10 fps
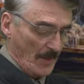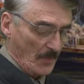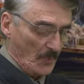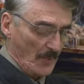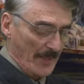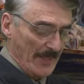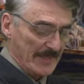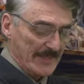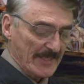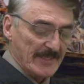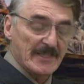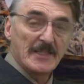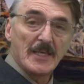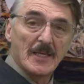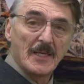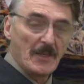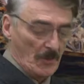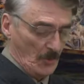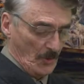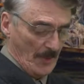Puis il s'assit
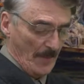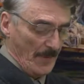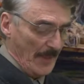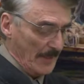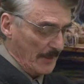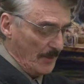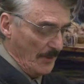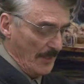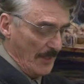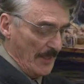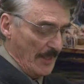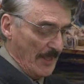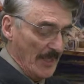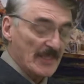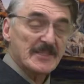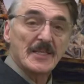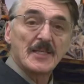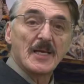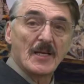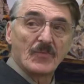et, de la barque, il
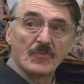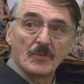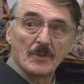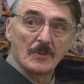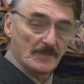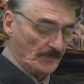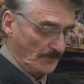enseignait la foule.